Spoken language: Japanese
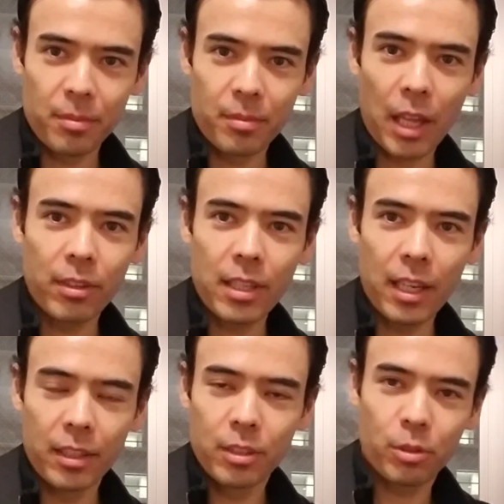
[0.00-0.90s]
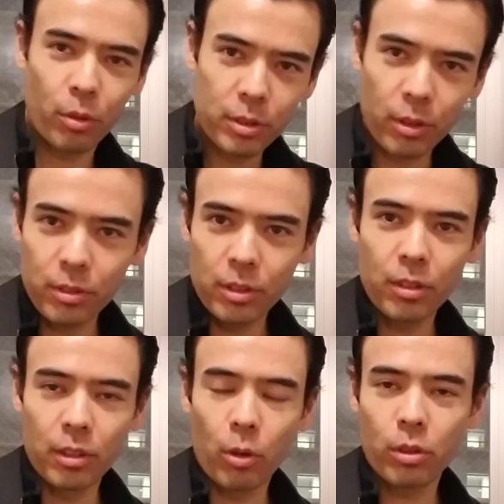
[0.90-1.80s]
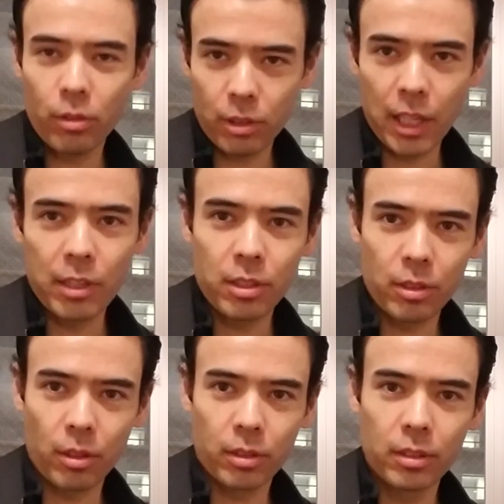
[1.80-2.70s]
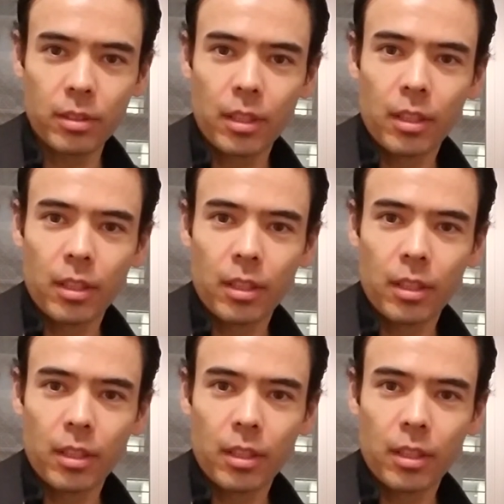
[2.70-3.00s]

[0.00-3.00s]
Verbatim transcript: なのでそれぞれのほとんど先進国